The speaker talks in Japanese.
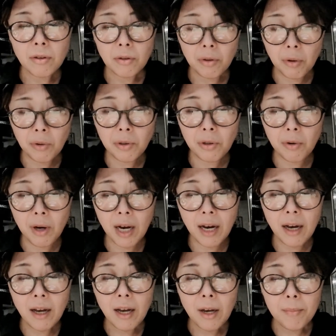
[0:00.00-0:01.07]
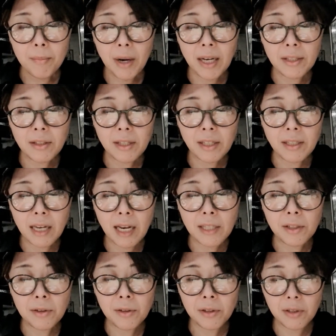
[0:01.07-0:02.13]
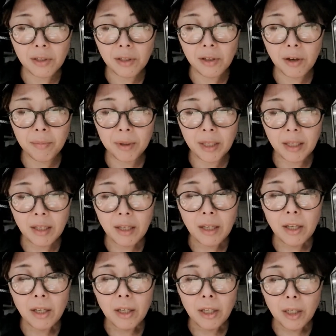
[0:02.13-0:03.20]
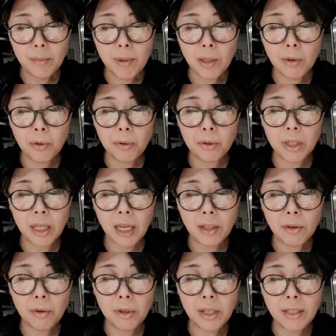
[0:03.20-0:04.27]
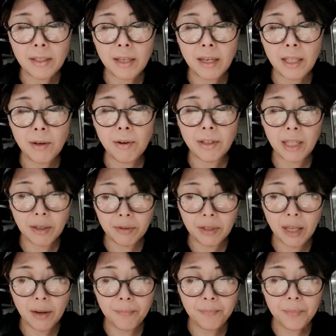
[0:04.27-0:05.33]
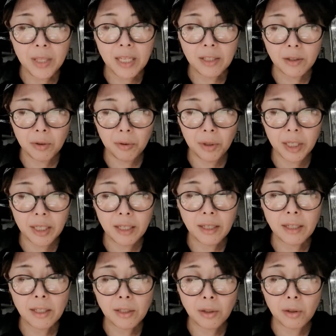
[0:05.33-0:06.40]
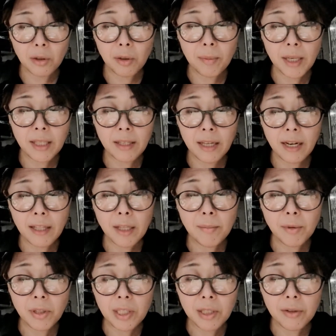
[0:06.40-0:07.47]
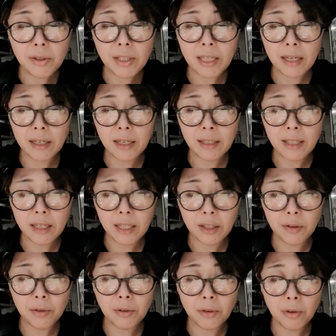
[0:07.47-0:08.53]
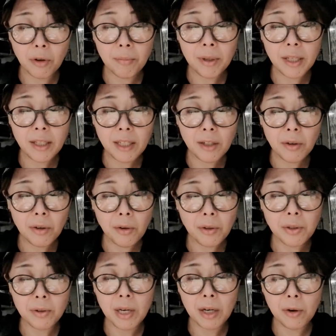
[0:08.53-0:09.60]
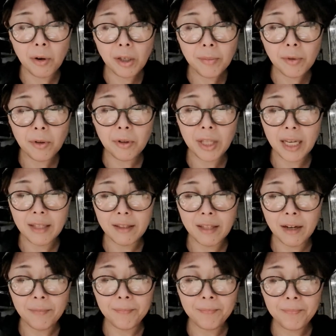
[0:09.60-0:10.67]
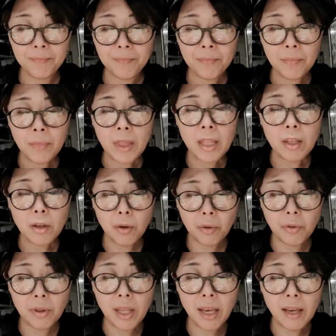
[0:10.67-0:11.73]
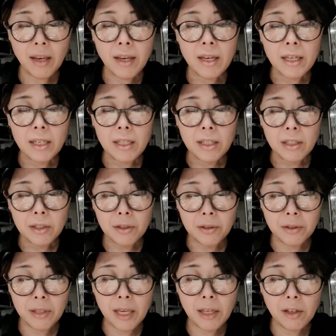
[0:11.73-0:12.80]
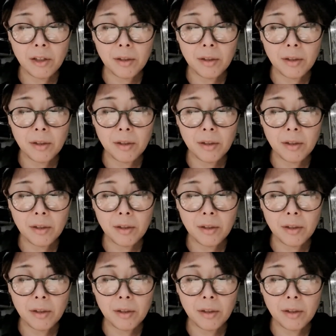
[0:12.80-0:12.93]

当初は、毎月最終水曜日、今のようにエントリー制ではなくて、その日、その場で誰でも自由に参加ができる飛び入りの要素が濃いものであった。よって、出演